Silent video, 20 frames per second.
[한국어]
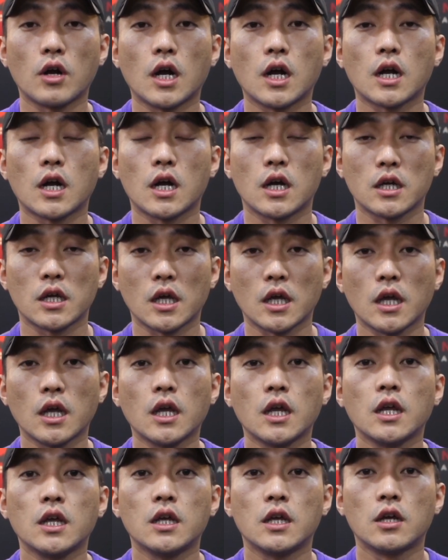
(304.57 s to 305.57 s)

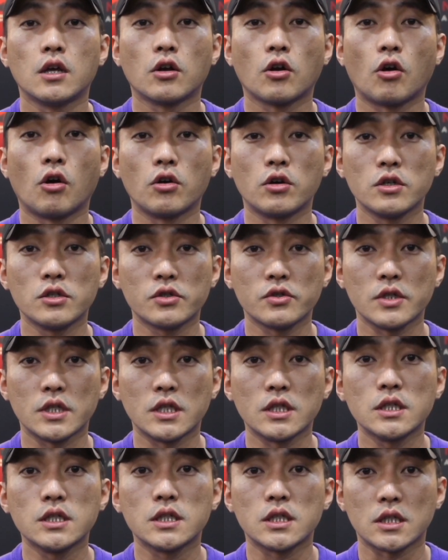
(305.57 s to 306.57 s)
건강하게 걸을 수
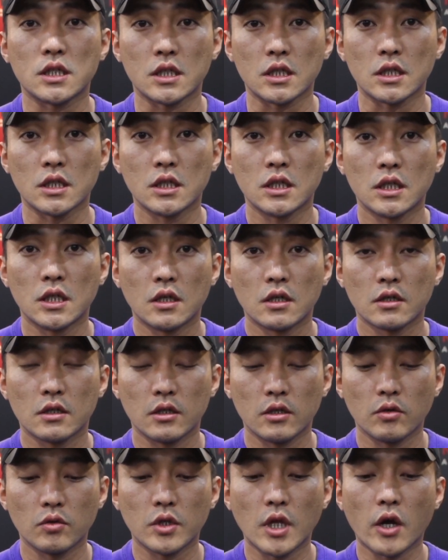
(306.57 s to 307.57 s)
있는지를,
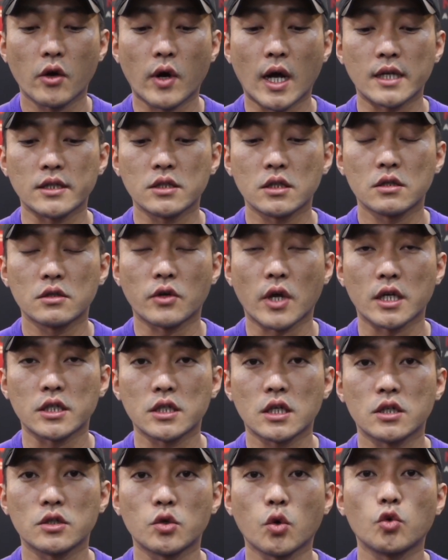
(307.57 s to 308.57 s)
그리고 내 관절은
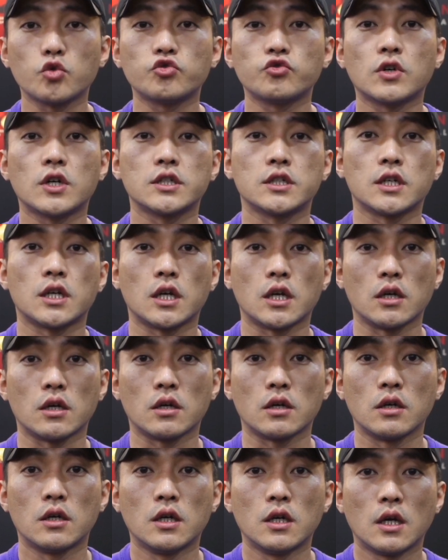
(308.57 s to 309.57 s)
굉장히
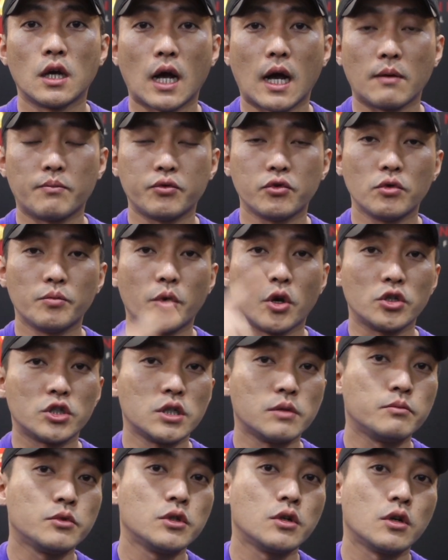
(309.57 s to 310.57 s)
소중하잖아요. 앞으로
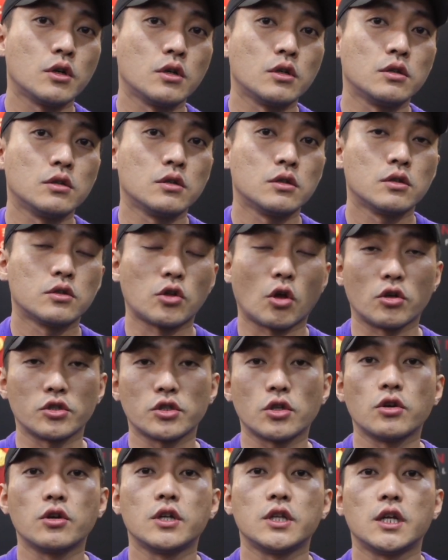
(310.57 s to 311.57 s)
몇십 년 더
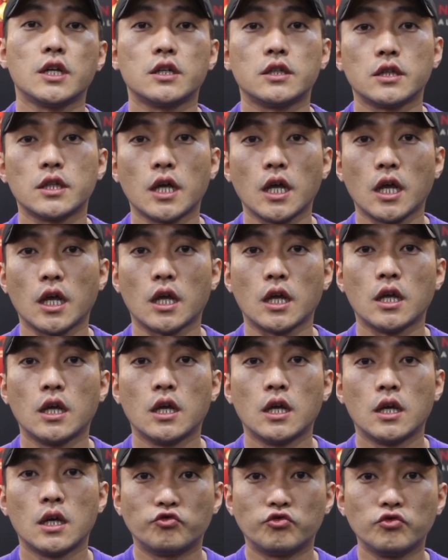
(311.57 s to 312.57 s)
써야
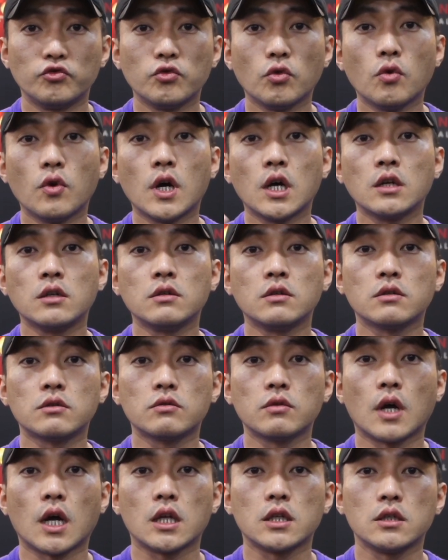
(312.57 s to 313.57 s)
되는데 운동하는
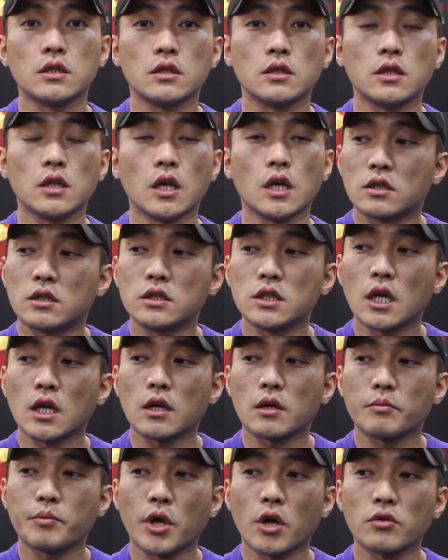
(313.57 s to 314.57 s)
것도 아닌데
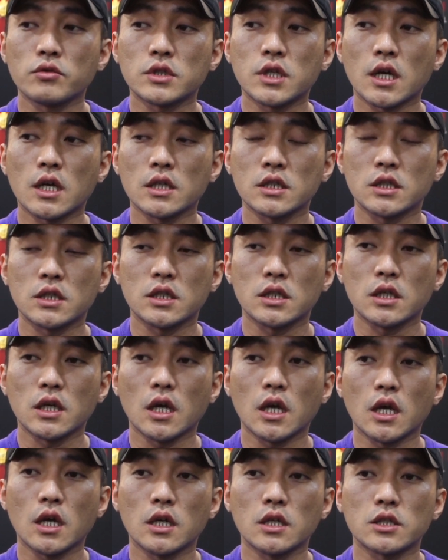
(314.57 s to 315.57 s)
그냥
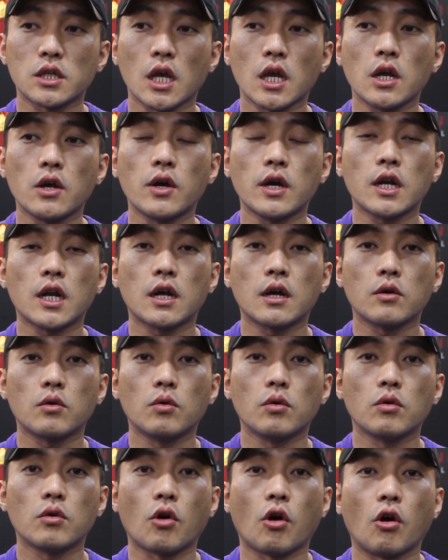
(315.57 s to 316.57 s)
평상시에
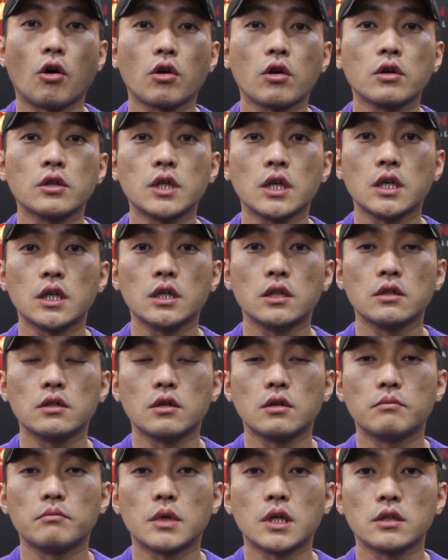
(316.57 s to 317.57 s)
생활하고 걸어
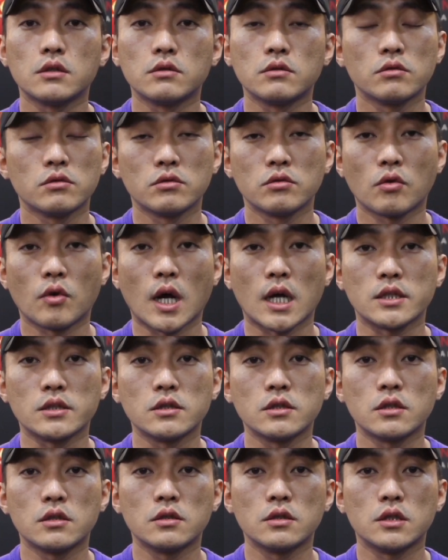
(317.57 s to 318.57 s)
다니는 것만으로도
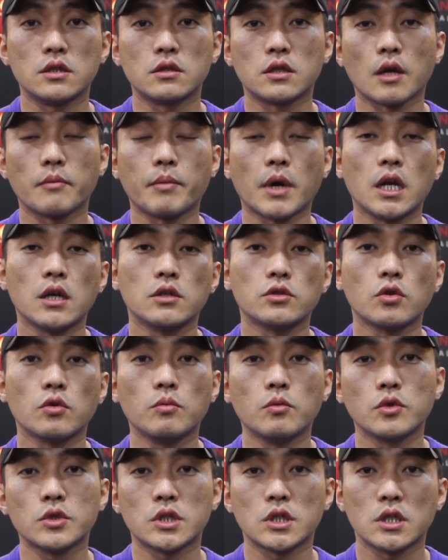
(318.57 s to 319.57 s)
관절을 이렇게 빨리
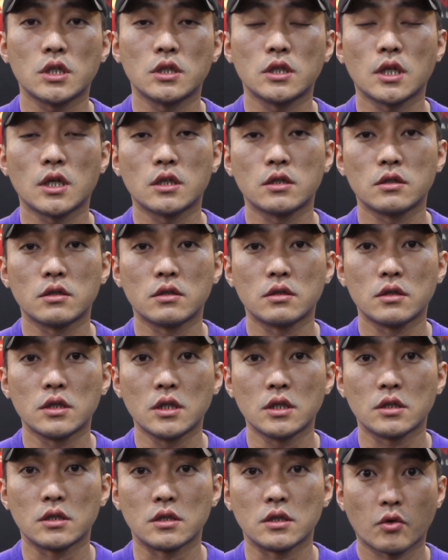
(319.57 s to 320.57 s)
소모시킨다는
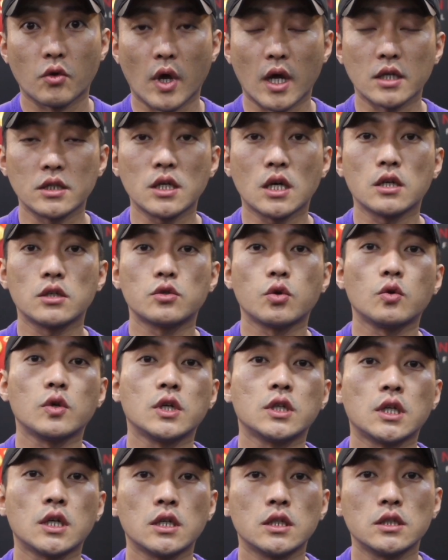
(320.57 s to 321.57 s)
거는 굉장히
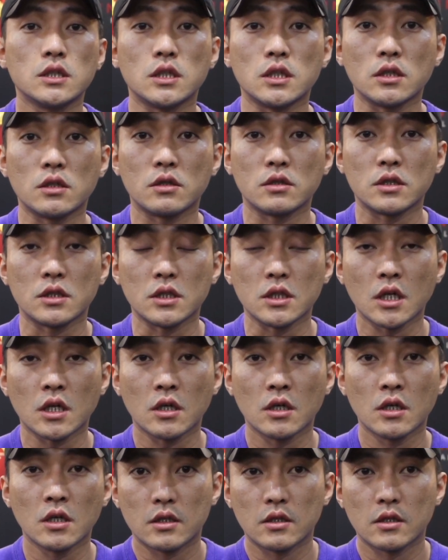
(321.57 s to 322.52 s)
손해되는 일이거든요.